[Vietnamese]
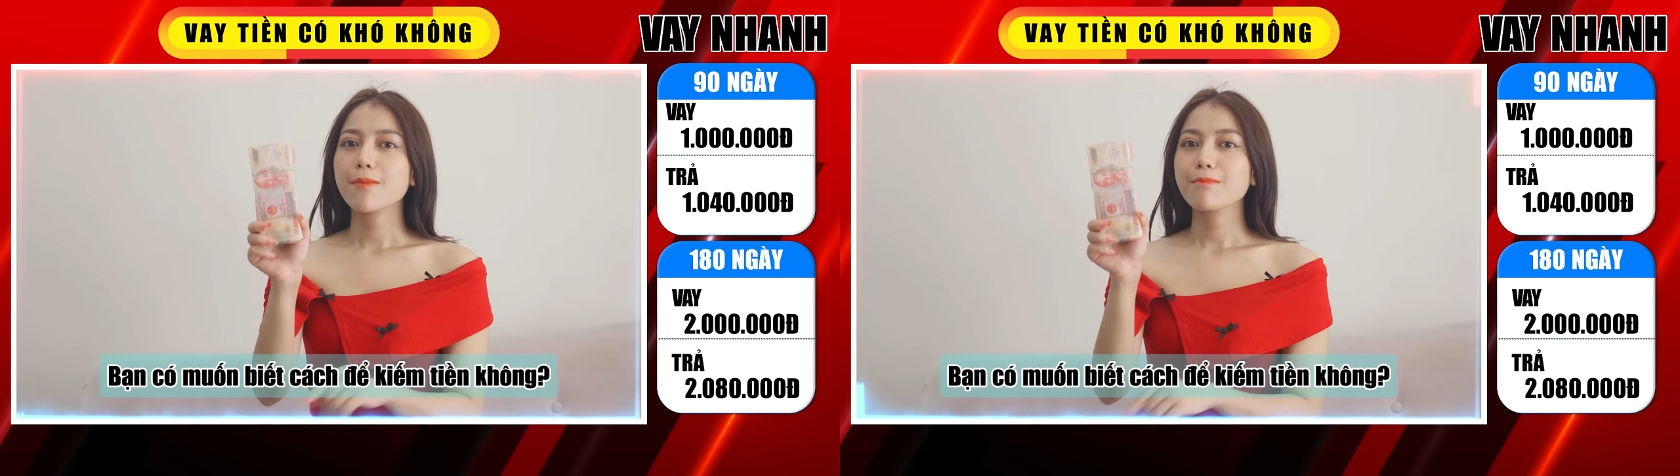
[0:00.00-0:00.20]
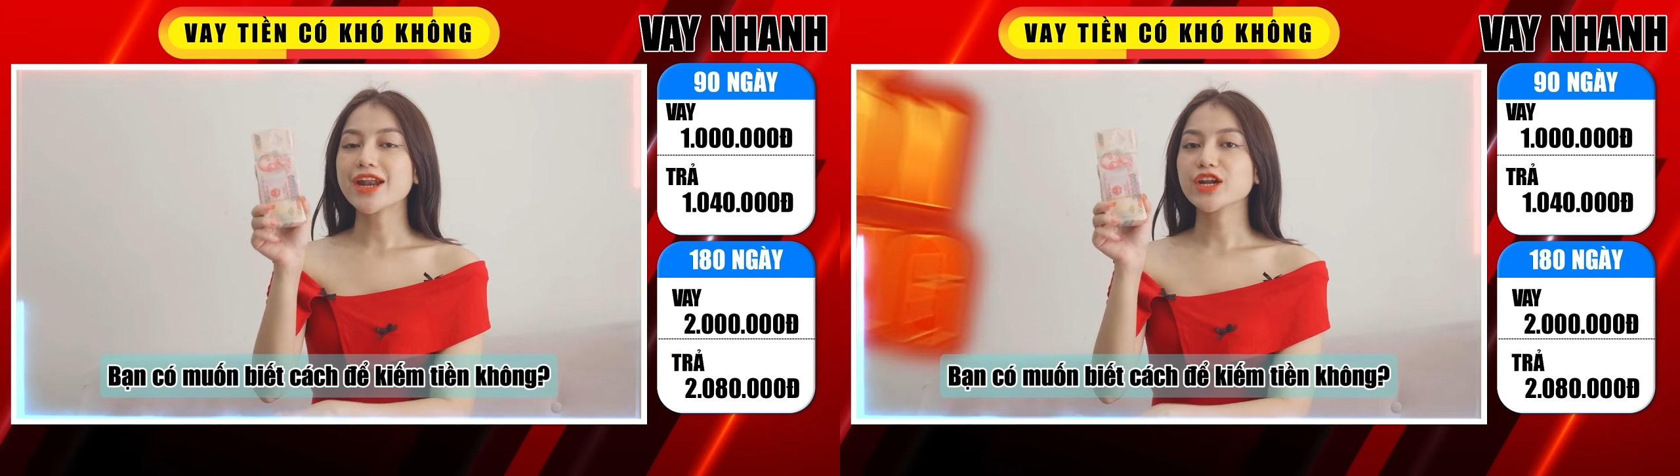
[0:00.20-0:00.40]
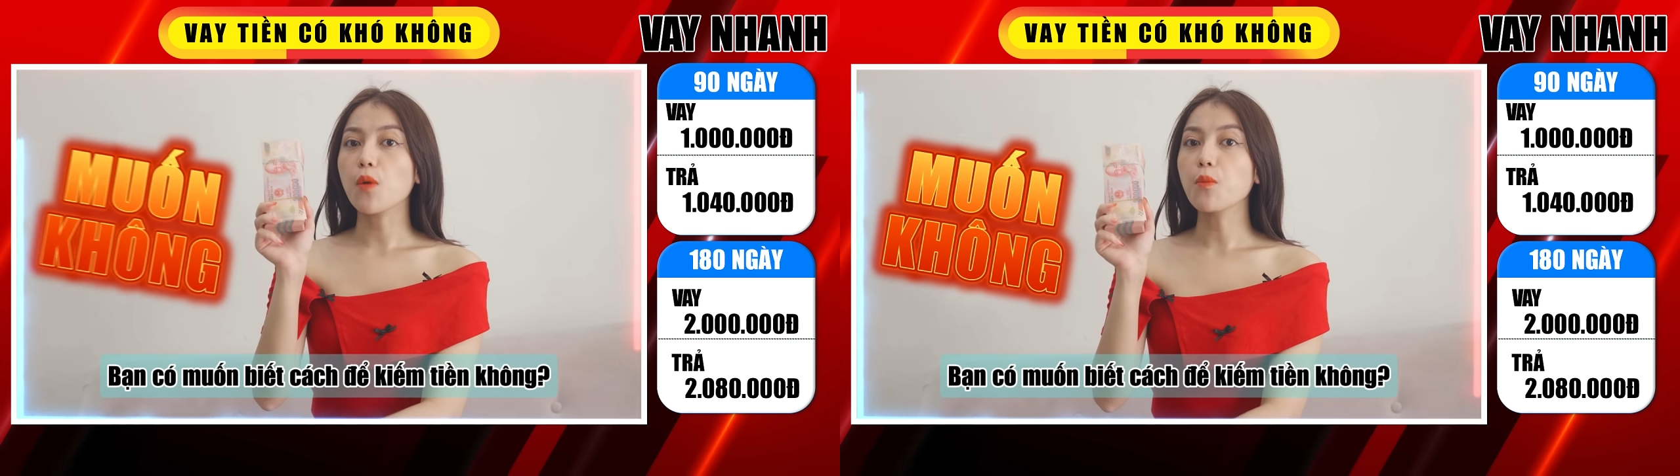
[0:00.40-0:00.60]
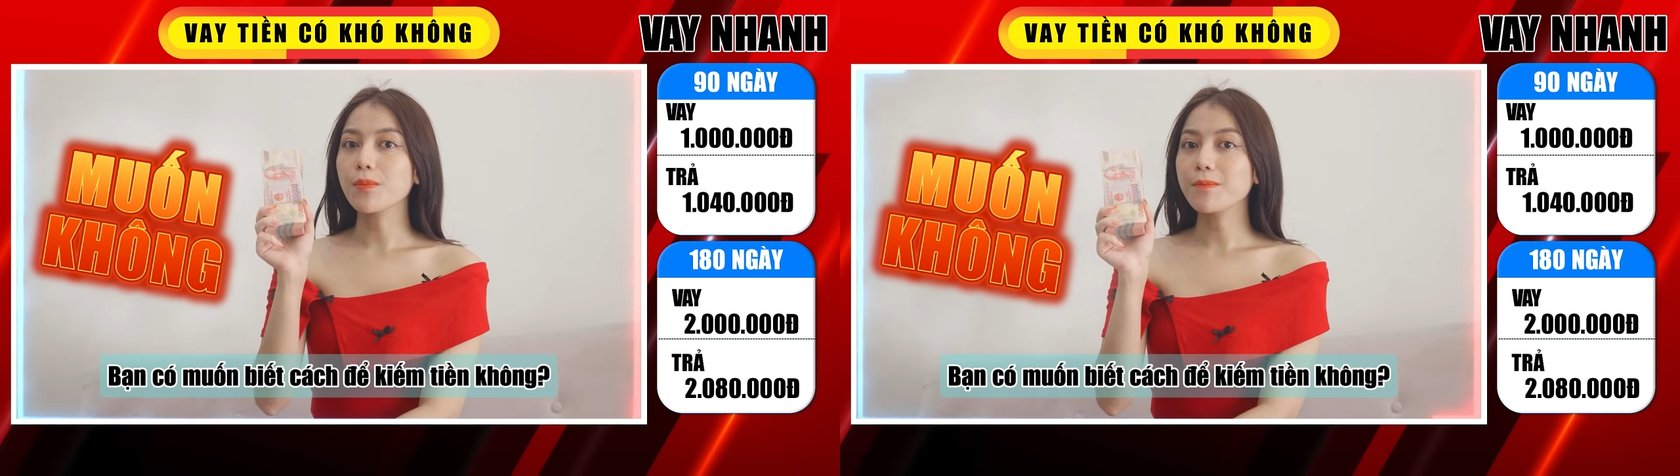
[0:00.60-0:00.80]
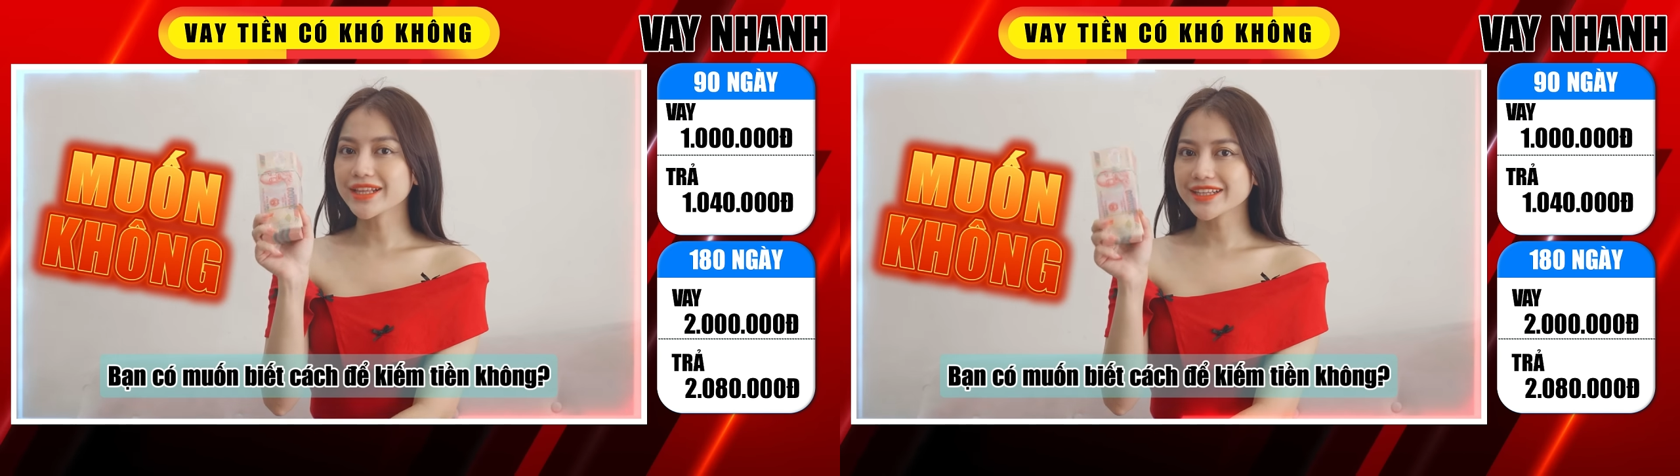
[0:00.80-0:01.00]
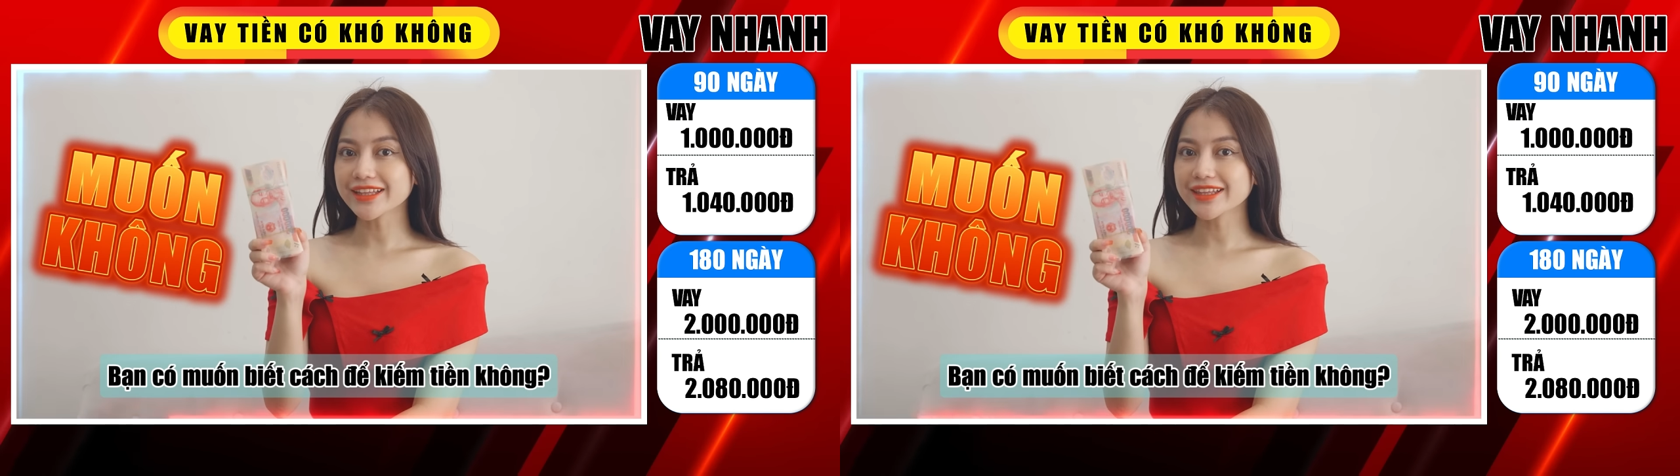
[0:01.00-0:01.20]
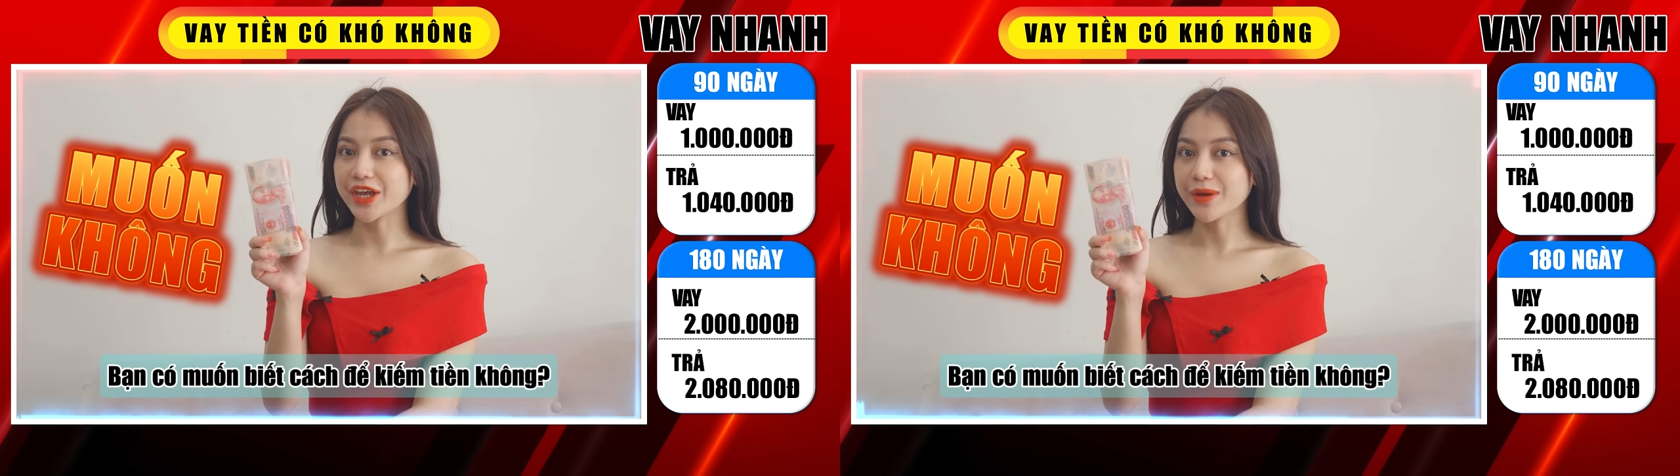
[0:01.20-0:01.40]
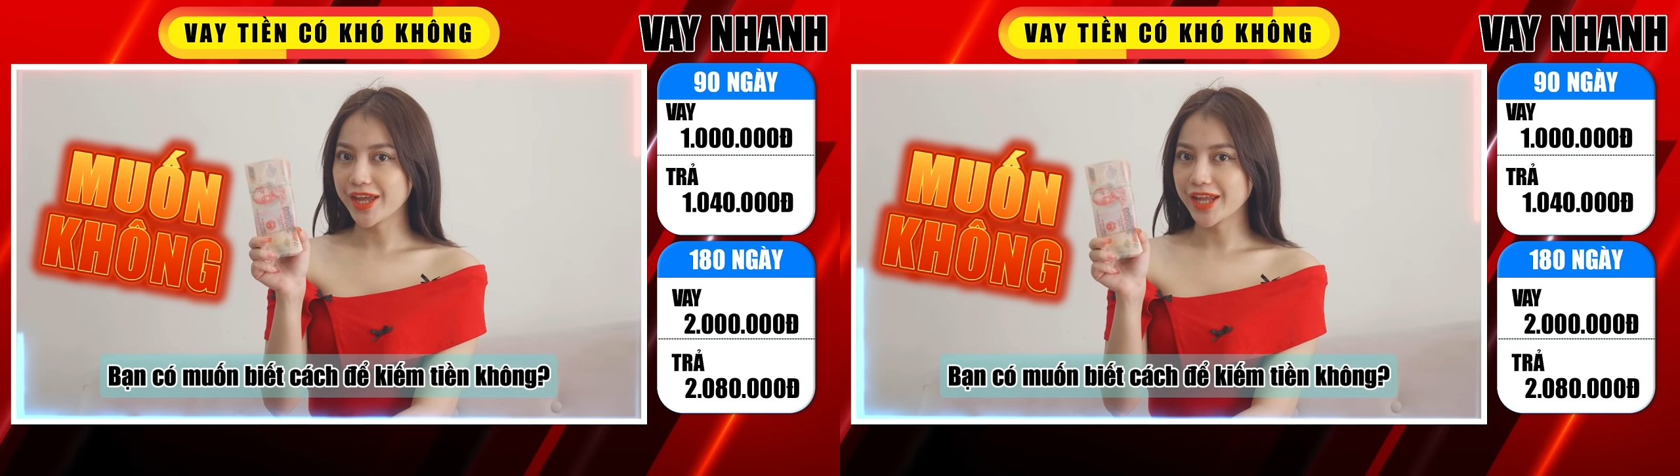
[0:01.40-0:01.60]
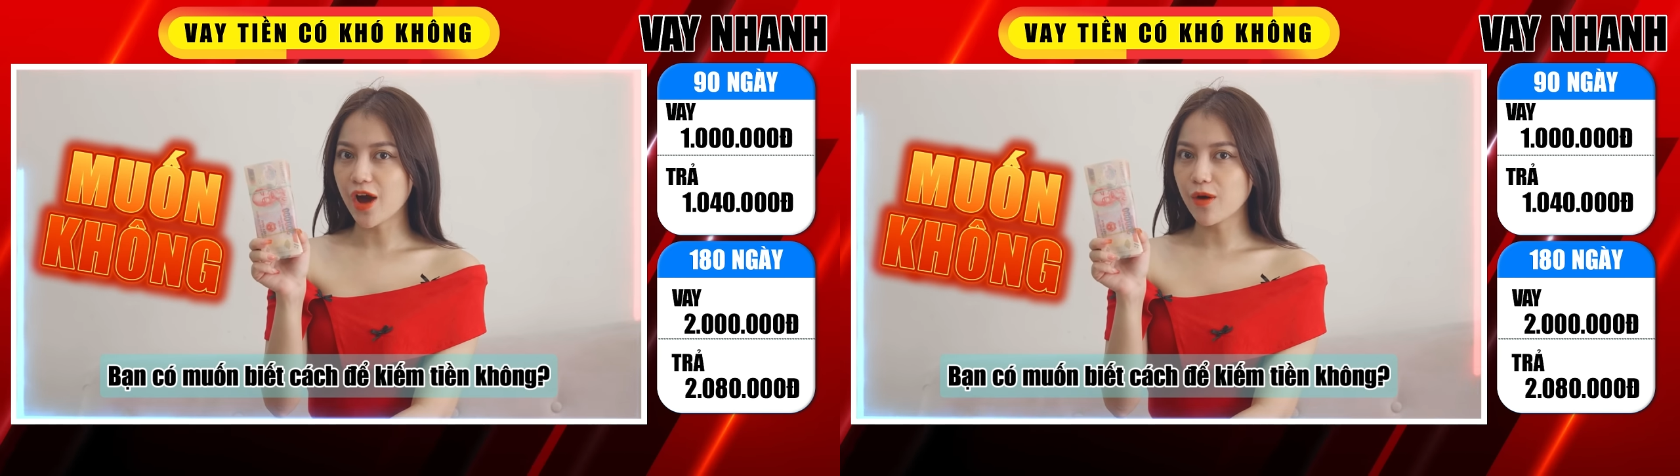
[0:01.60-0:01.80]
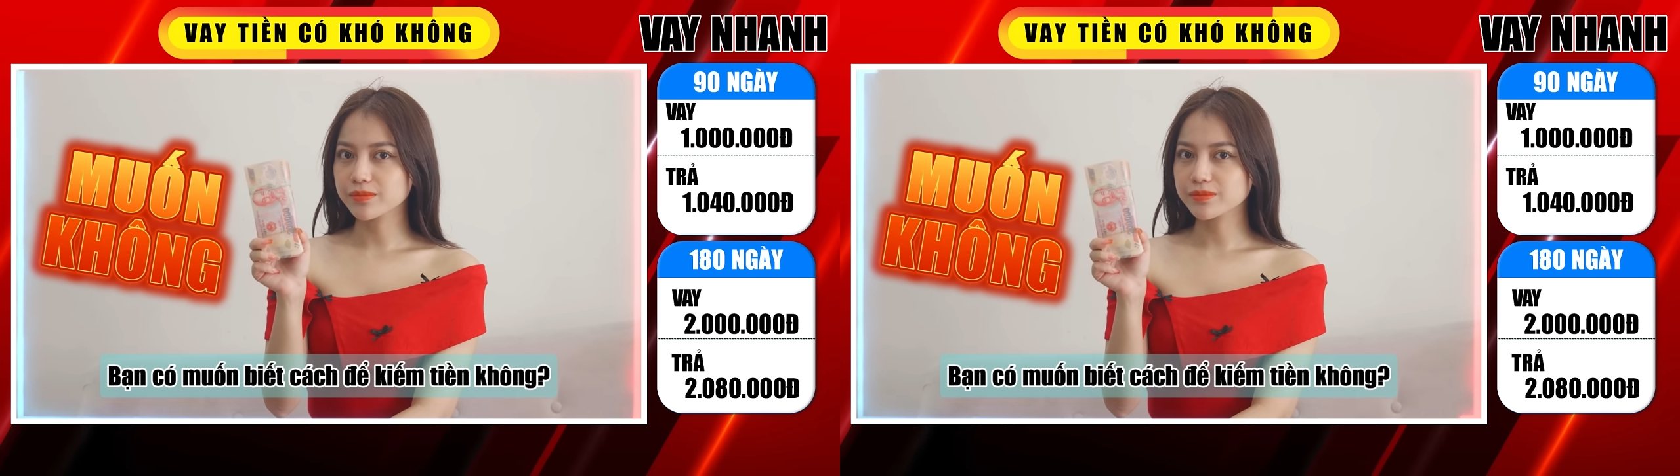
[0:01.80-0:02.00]
bạn có muốn biết cách để kiếm tiền
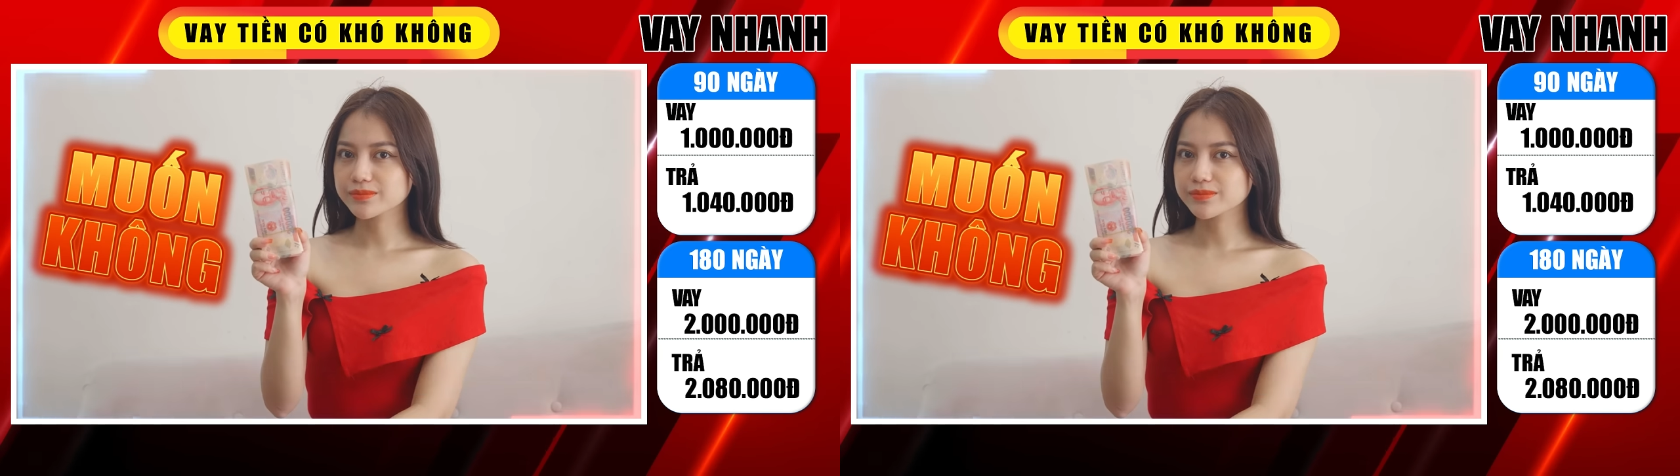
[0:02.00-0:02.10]
không?